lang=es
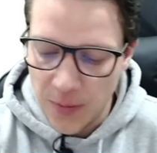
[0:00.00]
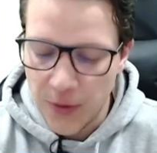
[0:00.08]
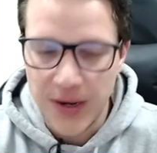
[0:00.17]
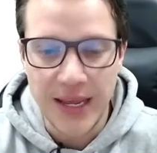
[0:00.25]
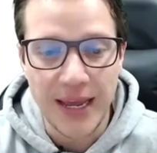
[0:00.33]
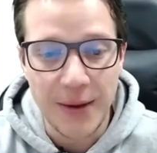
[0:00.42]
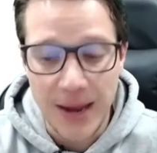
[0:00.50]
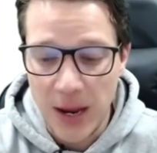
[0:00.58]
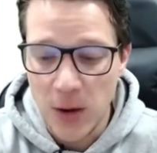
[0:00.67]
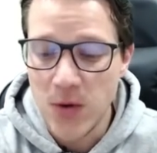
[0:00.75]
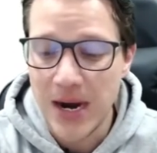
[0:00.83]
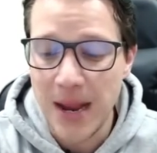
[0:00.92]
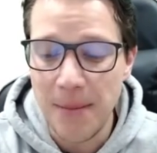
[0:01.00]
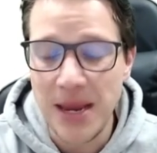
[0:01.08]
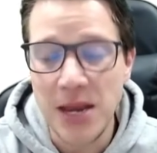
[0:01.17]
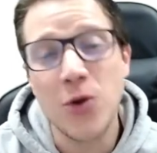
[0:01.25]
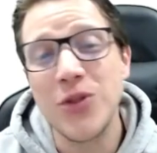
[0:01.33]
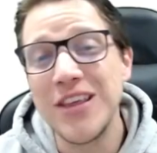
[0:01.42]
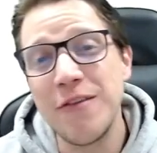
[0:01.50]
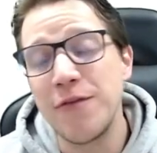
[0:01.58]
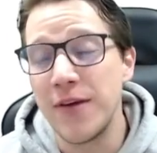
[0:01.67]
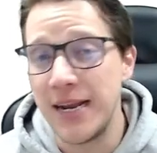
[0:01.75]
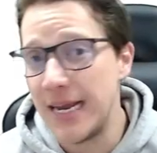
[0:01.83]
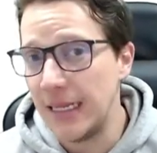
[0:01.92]
porque es un camino
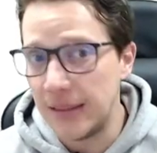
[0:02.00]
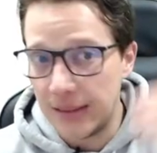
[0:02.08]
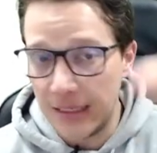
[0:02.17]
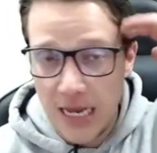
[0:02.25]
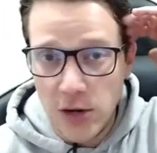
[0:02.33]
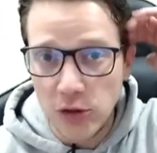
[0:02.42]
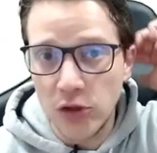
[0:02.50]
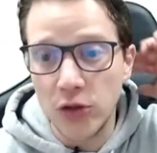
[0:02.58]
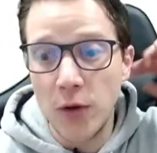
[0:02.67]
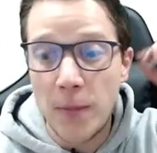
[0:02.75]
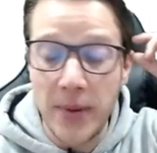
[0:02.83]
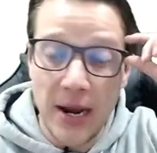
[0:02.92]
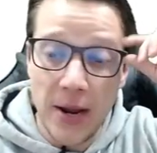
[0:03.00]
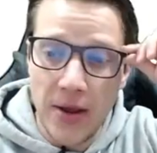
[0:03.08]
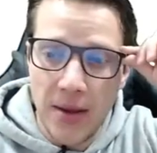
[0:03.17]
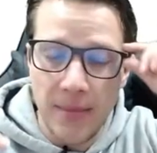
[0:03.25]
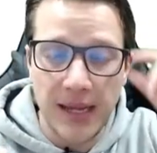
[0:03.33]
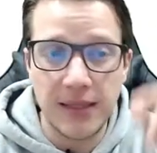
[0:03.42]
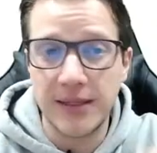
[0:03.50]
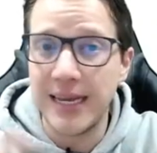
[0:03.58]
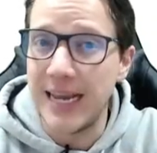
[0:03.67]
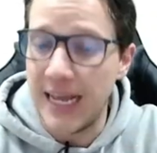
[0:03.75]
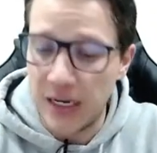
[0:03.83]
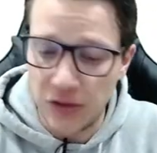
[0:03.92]
diferente. Ya nosotros previamente
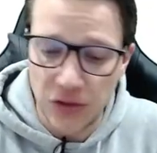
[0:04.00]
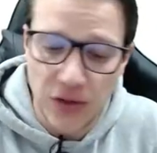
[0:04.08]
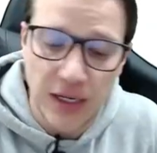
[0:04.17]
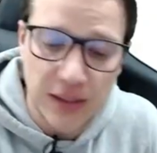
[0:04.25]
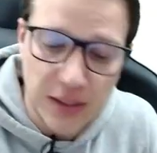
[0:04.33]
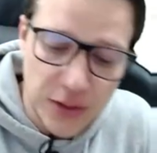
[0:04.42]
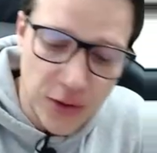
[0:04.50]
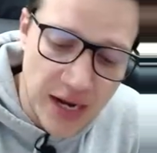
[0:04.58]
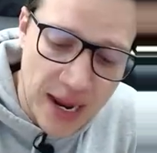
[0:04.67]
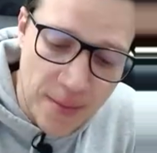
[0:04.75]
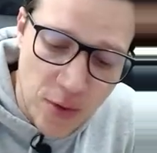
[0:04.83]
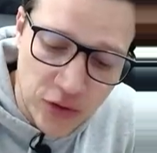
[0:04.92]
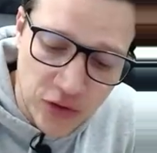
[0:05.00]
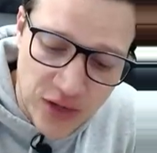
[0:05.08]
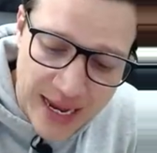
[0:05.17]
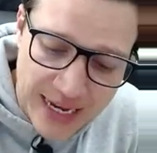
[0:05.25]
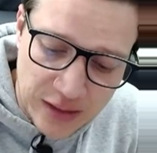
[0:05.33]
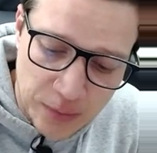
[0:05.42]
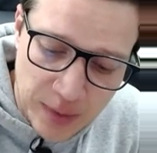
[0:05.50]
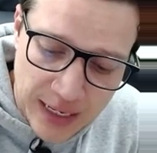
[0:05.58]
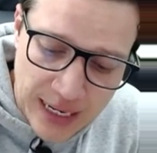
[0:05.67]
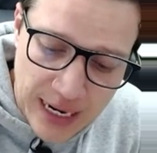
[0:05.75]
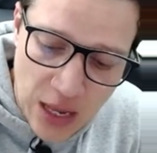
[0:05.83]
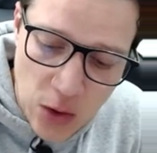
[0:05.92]
en ejercicios anteriores hemos
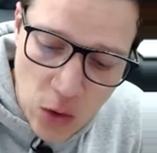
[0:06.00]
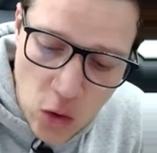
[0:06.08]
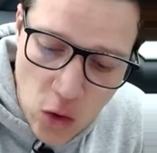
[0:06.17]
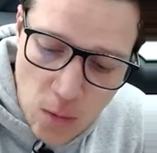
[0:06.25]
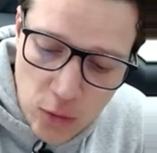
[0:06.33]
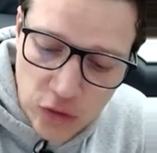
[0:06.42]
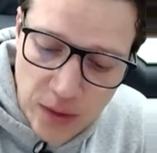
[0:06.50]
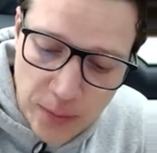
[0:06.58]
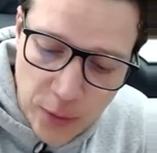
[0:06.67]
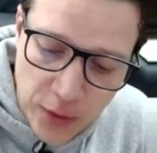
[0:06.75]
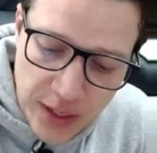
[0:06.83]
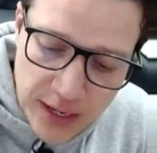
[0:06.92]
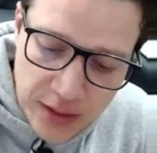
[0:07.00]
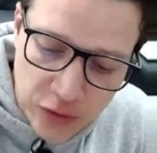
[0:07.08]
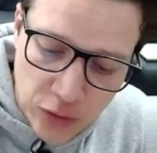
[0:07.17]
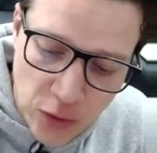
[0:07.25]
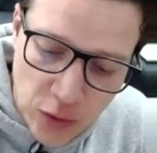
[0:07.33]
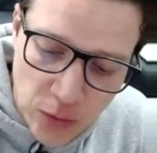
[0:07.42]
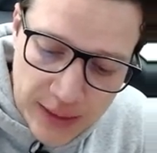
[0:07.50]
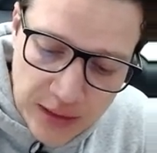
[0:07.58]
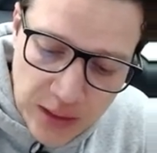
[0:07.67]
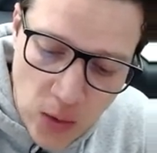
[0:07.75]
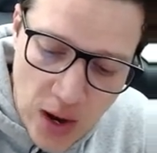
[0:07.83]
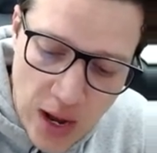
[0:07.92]
explicado cómo se podría resolver
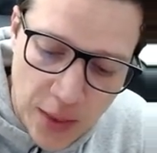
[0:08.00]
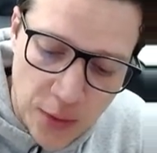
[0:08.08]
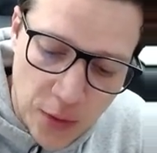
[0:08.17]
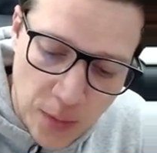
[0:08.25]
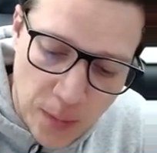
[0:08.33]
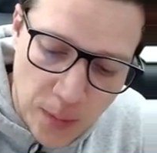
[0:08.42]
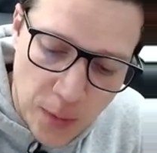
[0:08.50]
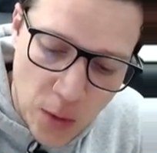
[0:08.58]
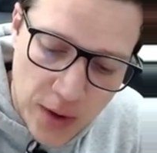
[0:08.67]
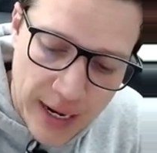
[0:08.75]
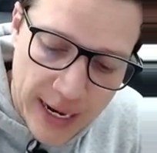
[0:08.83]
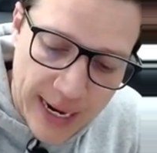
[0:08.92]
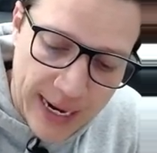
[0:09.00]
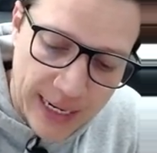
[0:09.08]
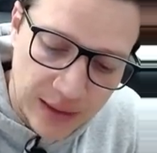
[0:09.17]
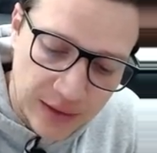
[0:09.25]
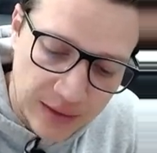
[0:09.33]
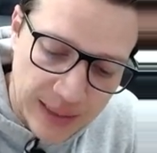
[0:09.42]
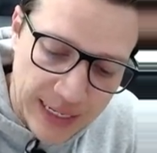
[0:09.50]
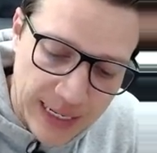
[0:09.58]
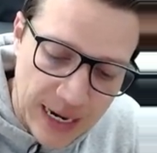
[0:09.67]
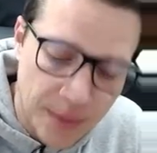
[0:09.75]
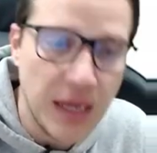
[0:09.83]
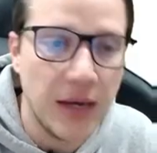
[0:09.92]
trabajándolo por este
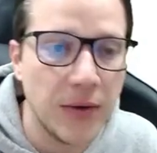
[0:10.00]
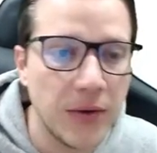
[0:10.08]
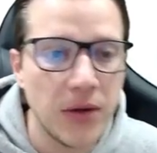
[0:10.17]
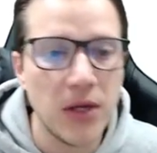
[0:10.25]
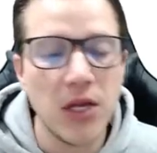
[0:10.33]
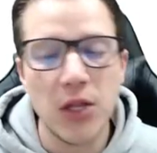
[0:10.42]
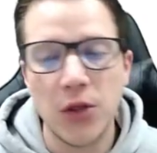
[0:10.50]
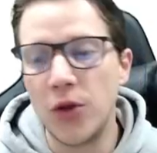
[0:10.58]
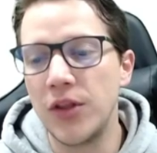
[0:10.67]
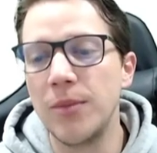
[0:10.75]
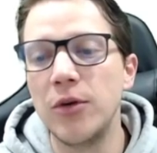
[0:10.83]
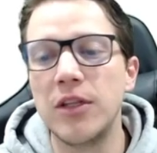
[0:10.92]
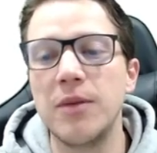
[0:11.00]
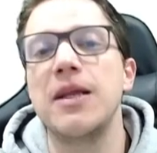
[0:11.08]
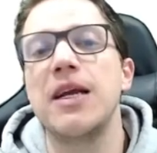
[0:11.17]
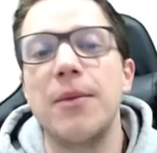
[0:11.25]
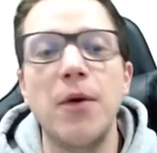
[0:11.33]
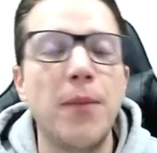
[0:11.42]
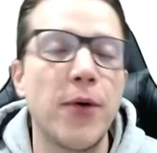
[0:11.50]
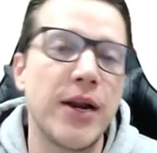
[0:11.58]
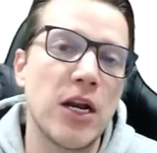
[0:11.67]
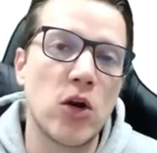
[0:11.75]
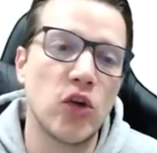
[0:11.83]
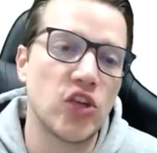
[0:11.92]
camino, donde multiplicamos por
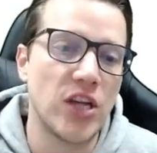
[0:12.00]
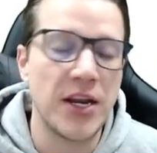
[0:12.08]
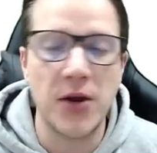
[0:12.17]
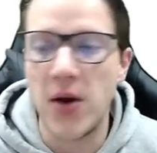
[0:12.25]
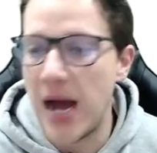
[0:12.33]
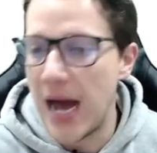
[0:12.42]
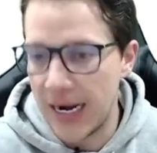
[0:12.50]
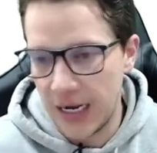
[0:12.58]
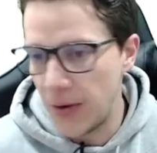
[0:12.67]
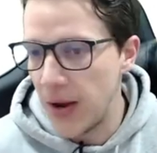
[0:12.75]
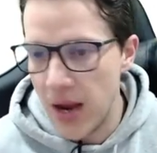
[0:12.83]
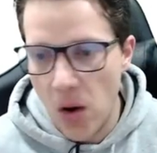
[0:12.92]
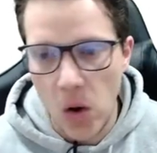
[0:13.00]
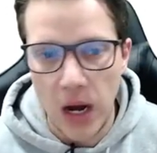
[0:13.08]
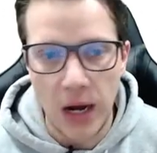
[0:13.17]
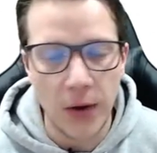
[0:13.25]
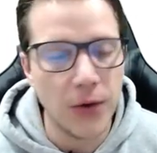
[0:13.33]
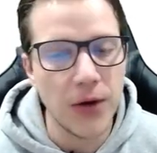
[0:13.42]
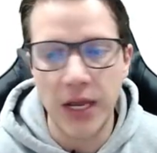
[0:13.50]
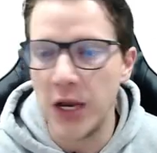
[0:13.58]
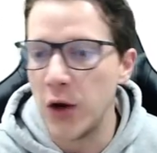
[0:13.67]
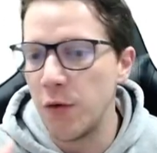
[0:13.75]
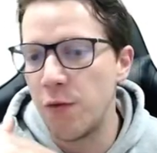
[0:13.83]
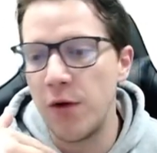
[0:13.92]
el coseno arriba y abajo y
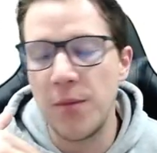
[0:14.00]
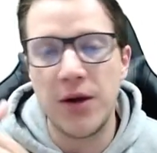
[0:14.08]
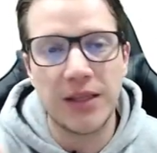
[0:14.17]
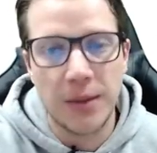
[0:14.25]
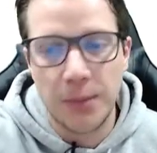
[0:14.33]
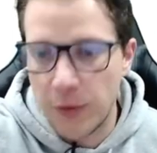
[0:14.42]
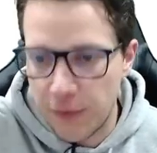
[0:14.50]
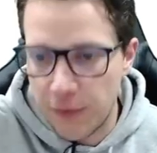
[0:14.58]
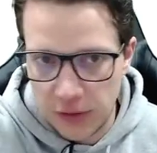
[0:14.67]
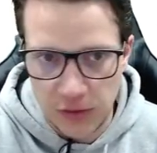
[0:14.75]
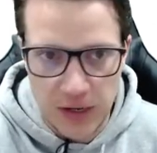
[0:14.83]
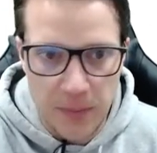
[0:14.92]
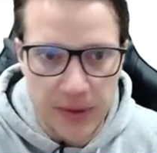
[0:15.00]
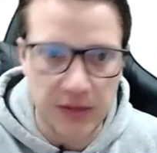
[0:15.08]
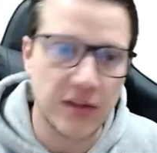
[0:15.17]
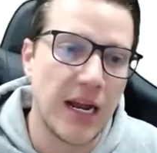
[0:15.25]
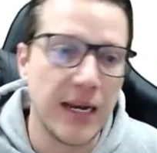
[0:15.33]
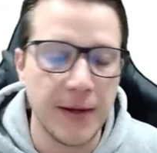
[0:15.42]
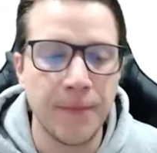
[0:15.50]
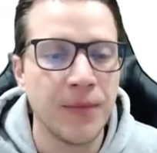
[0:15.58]
nos fuimos hasta por fracciones parciales.